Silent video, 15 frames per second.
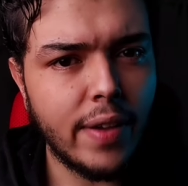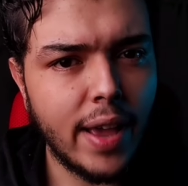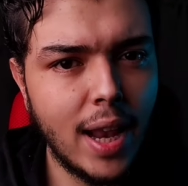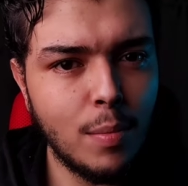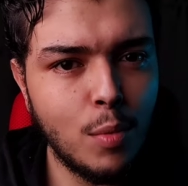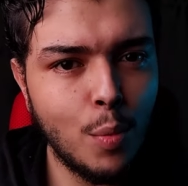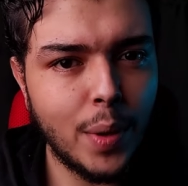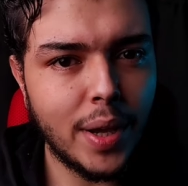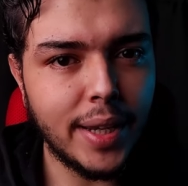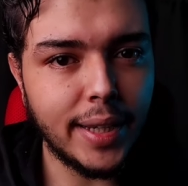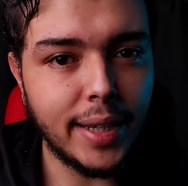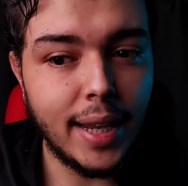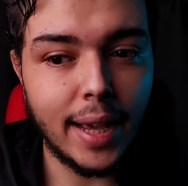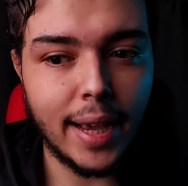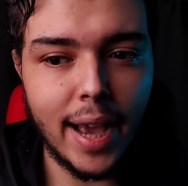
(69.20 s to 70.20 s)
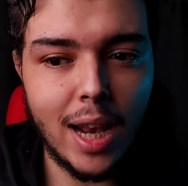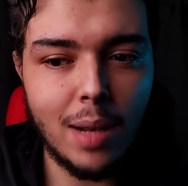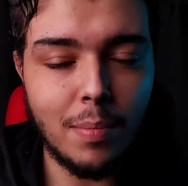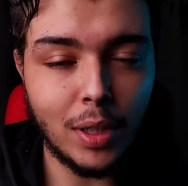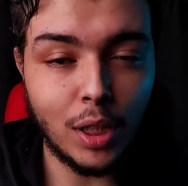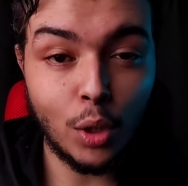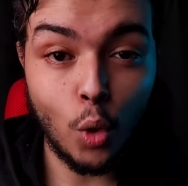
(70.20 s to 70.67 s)
فهل ممكن يجيلك
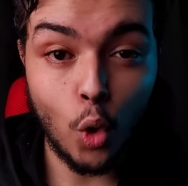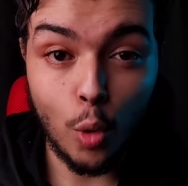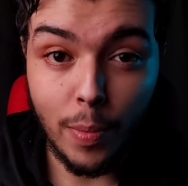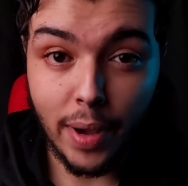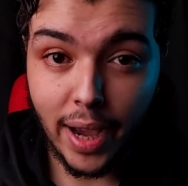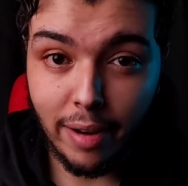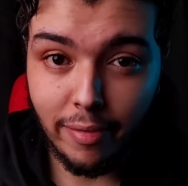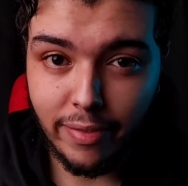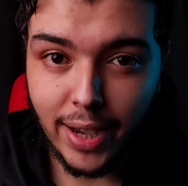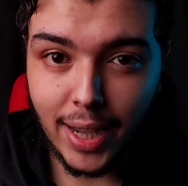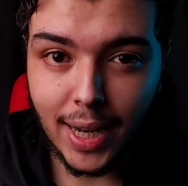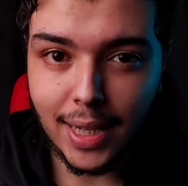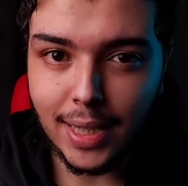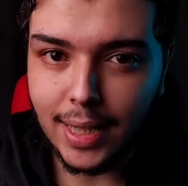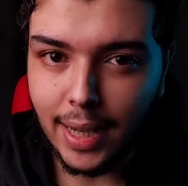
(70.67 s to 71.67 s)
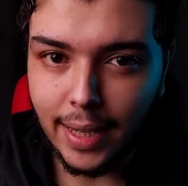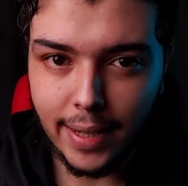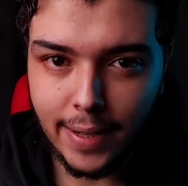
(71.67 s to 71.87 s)
قلب تدخل مكان فعلا زي